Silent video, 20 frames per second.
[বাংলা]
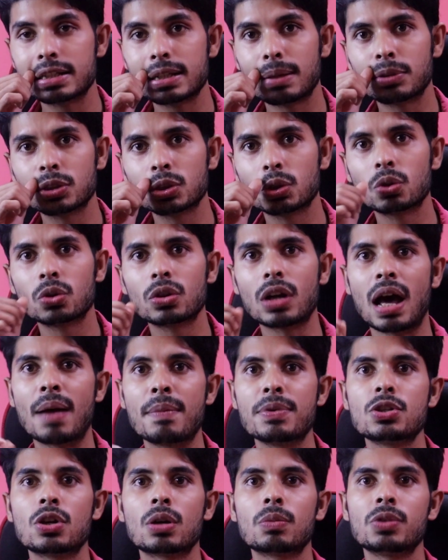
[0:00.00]
যেমন ধরুন
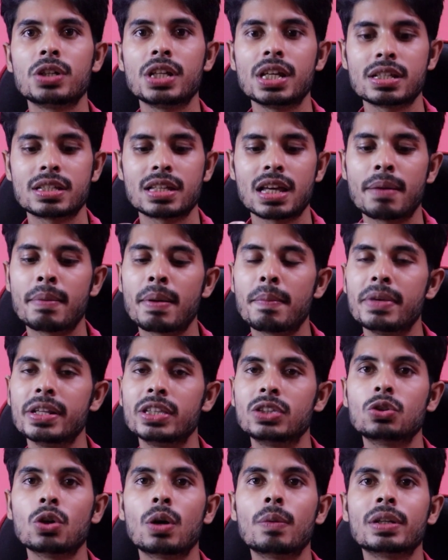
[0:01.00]
আমি জন্ম নিয়েছি আমার
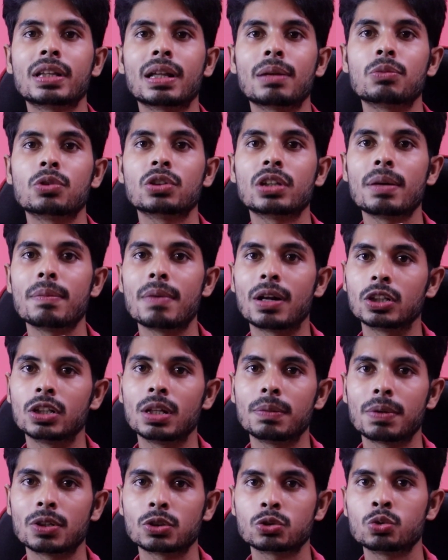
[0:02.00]
মৃত্যু হবে তার মধ্যে আমি
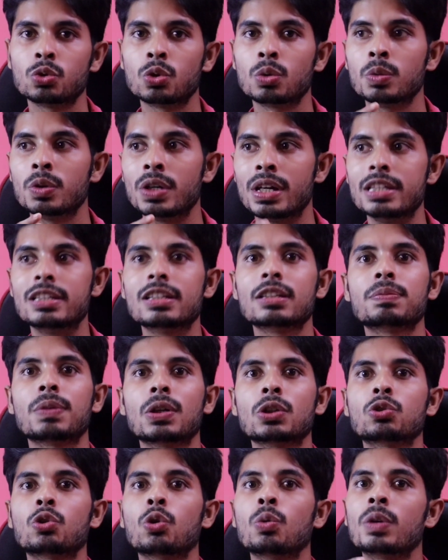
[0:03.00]
মাধ্যমিক পাস করবো এইচএস
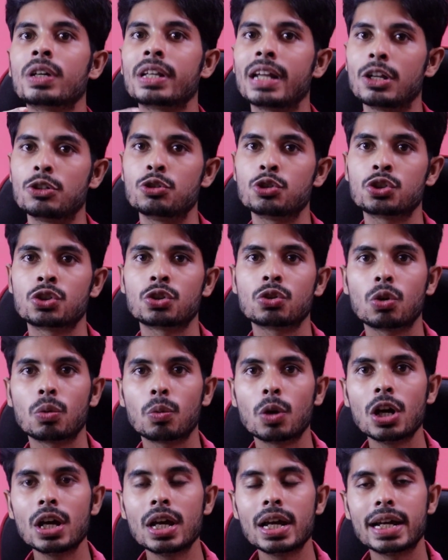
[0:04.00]
পাস করবো গ্র্যাজুয়েশন
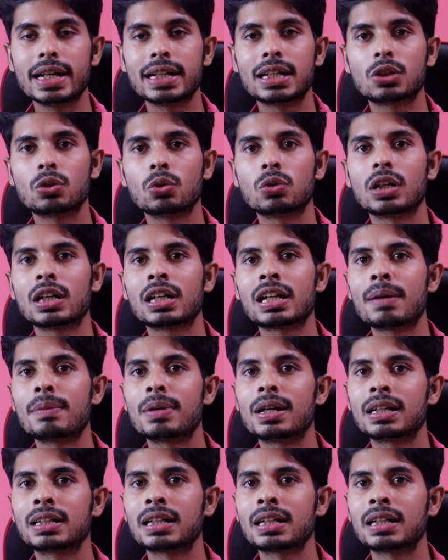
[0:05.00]
করবো এটা টোটালটা আমার